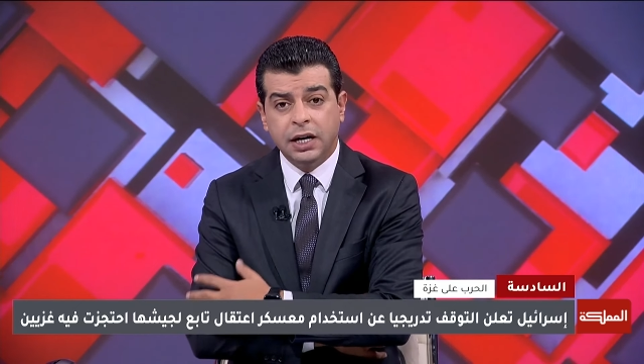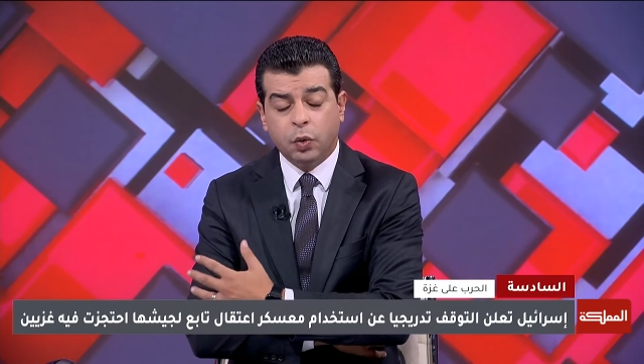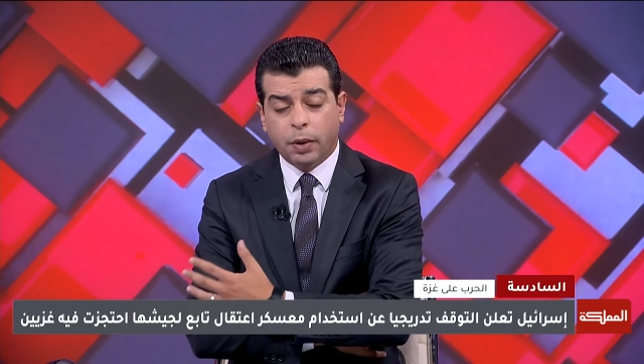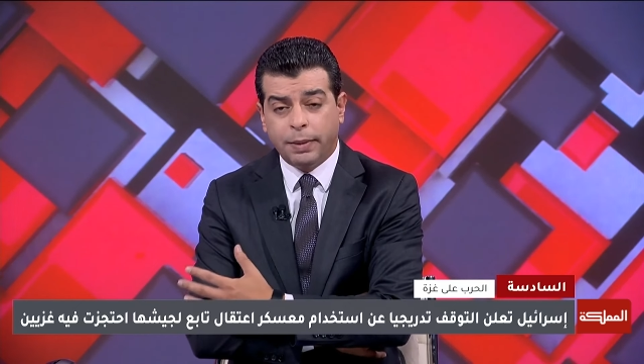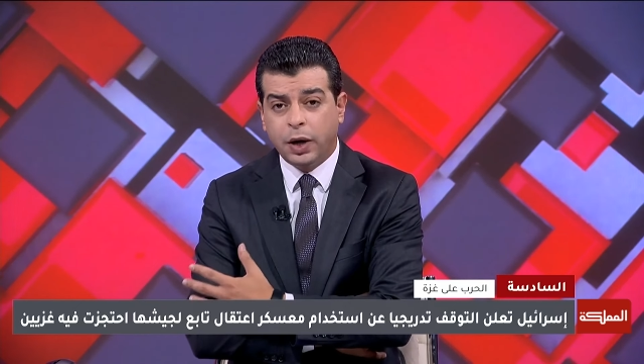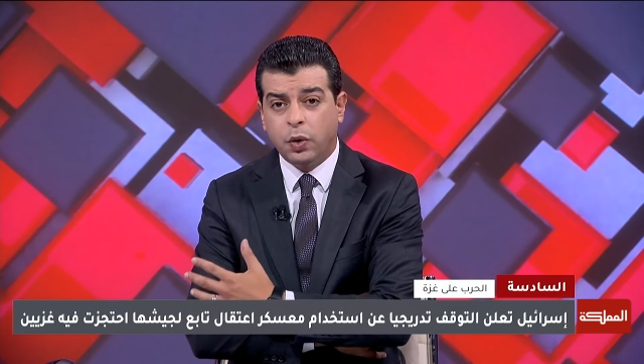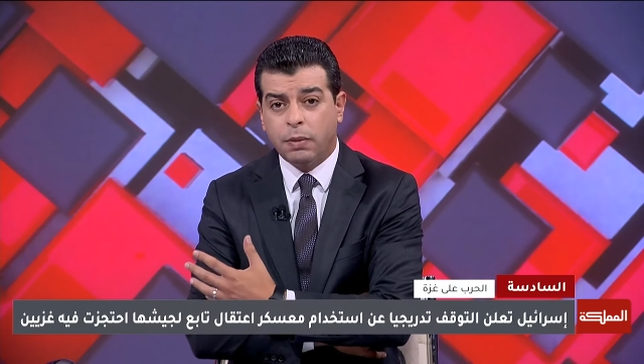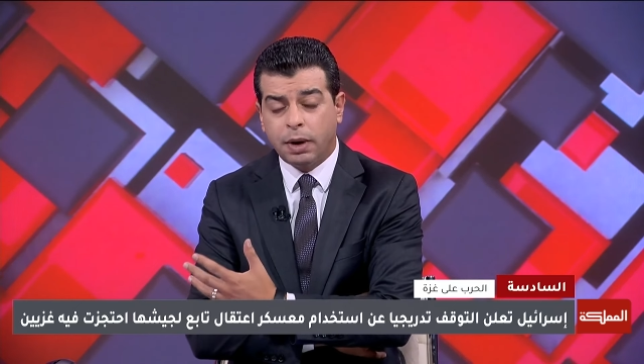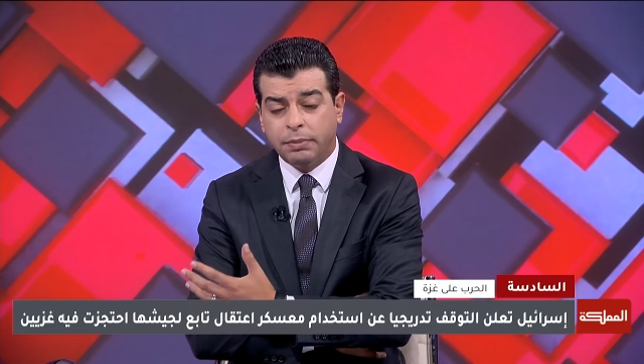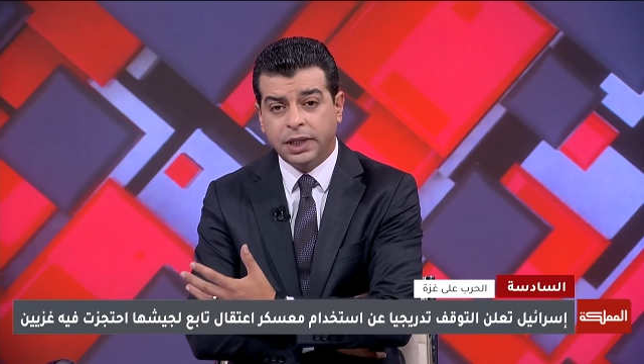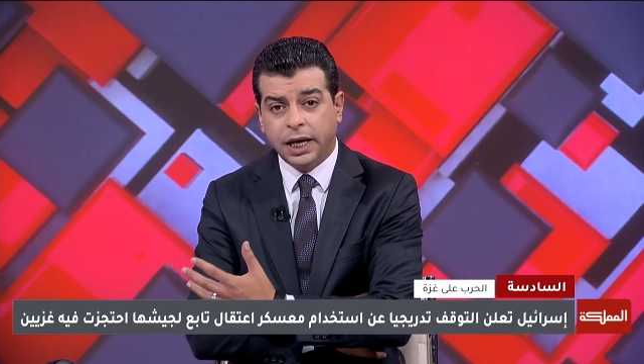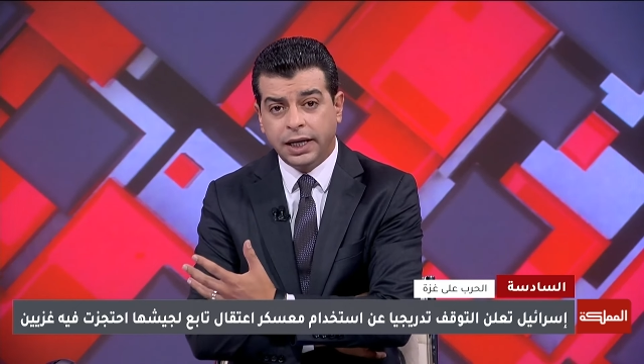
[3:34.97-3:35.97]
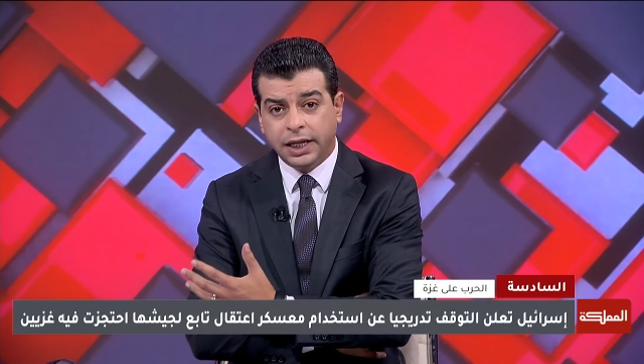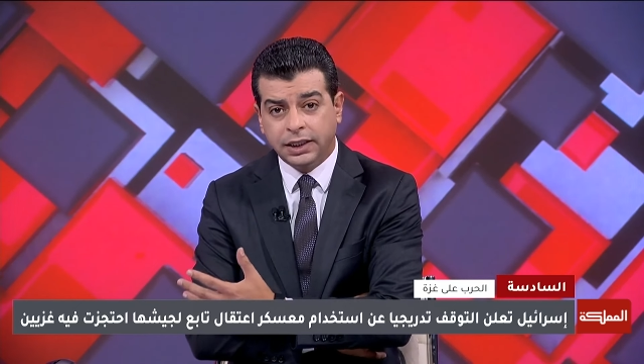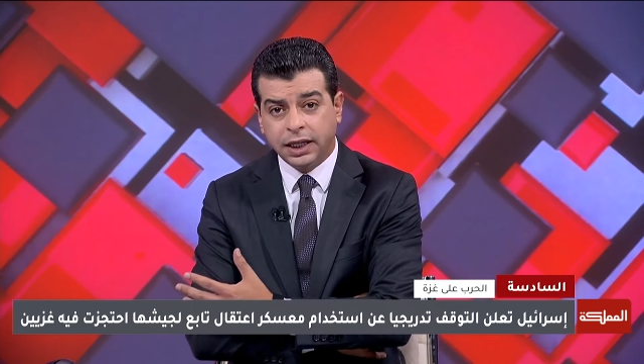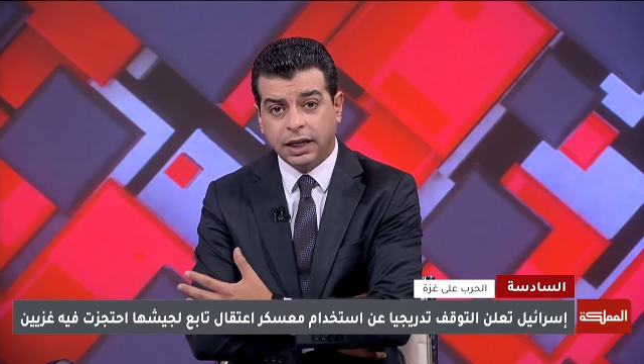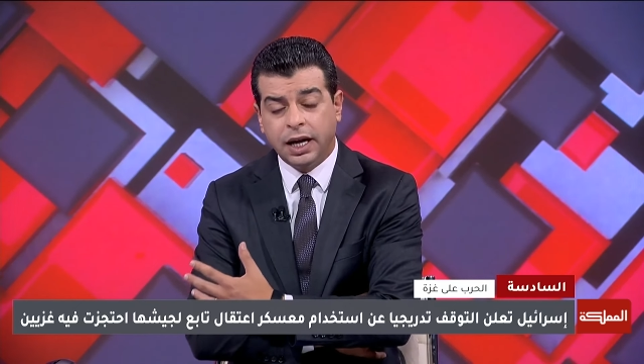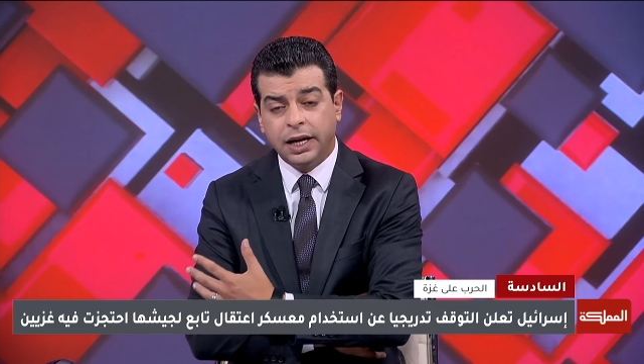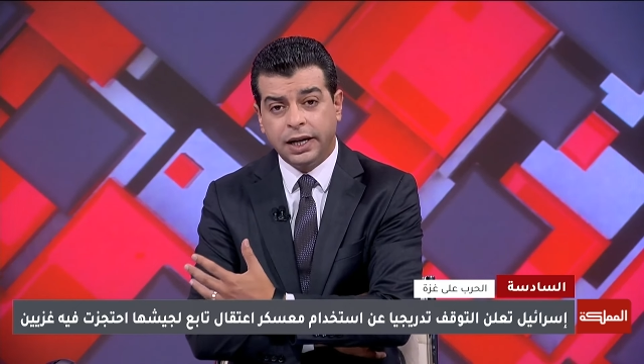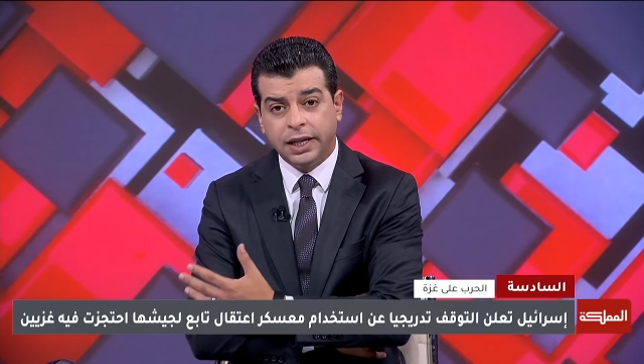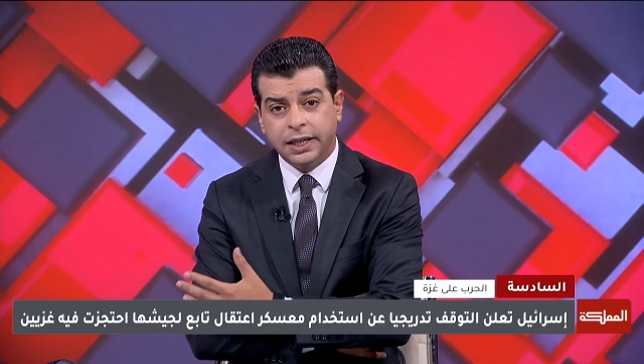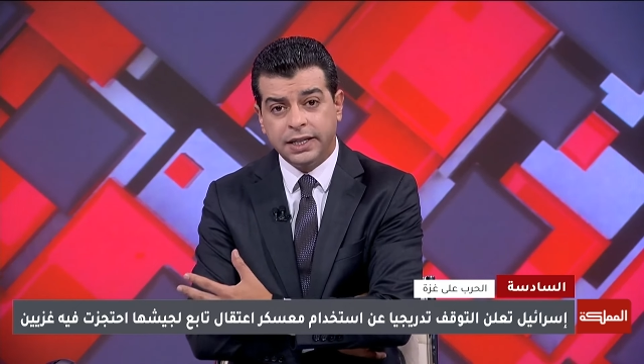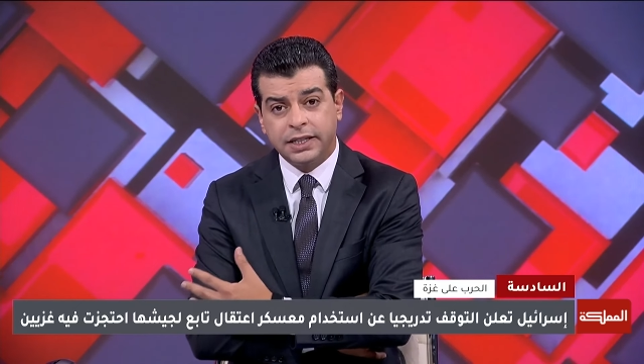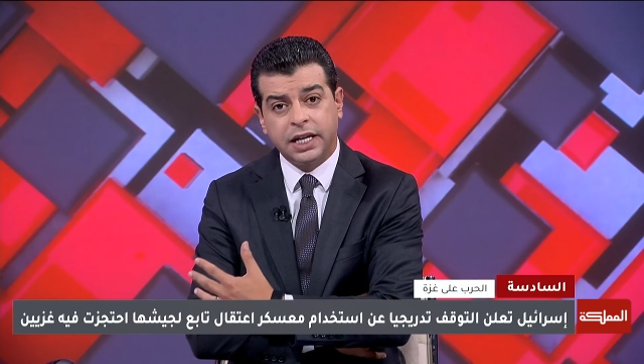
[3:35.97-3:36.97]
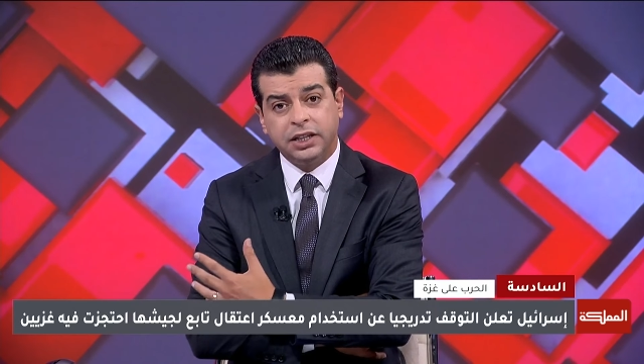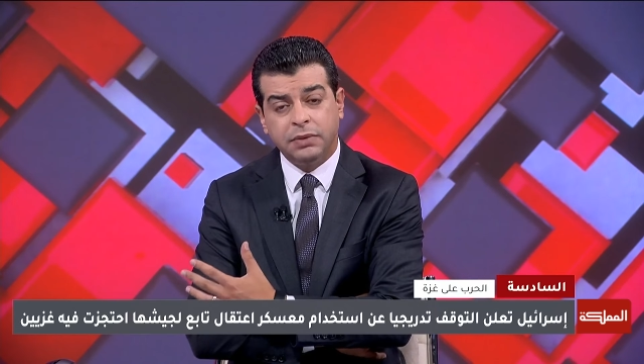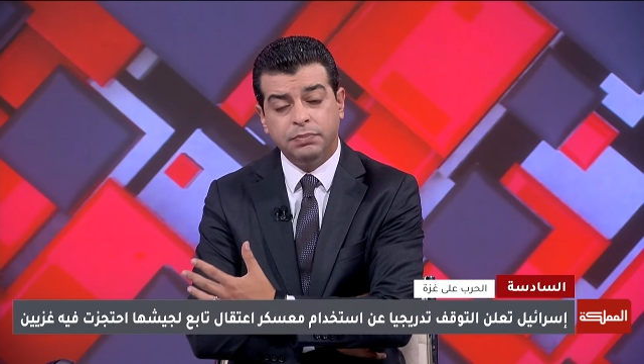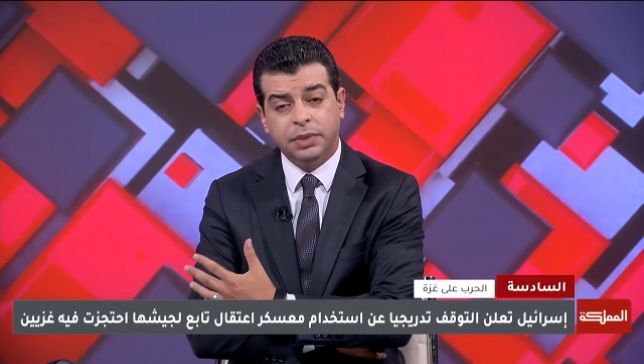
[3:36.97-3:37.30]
وما هو مبدأ الاعتقال الذي سيتم